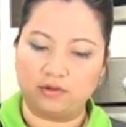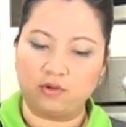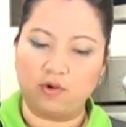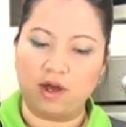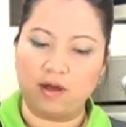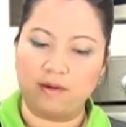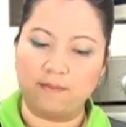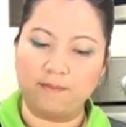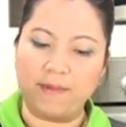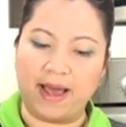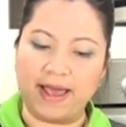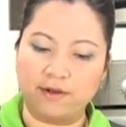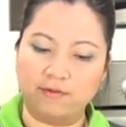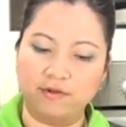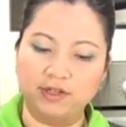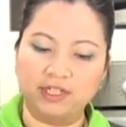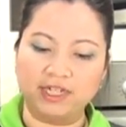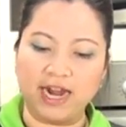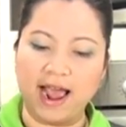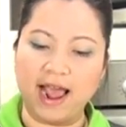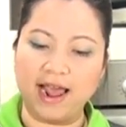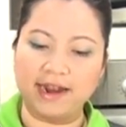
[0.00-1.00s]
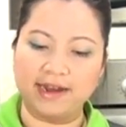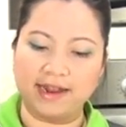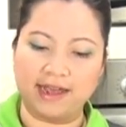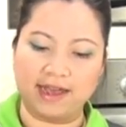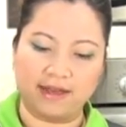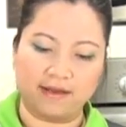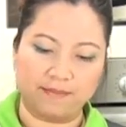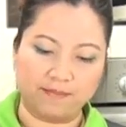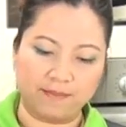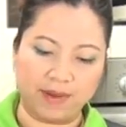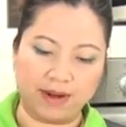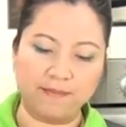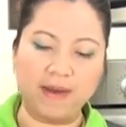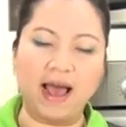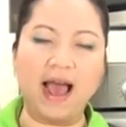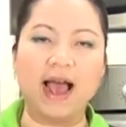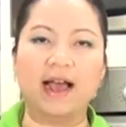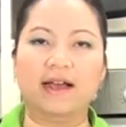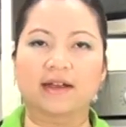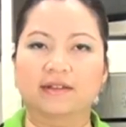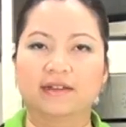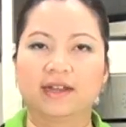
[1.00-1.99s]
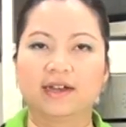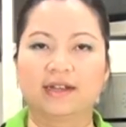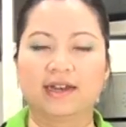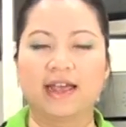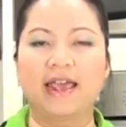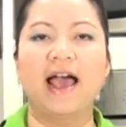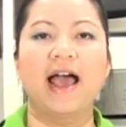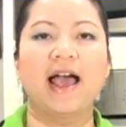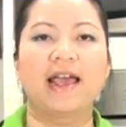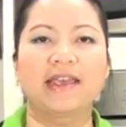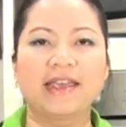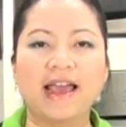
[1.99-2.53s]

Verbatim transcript: ตัวใบกุ้ยช่ายเนี่ยเป็นผักหนึ่งในห้า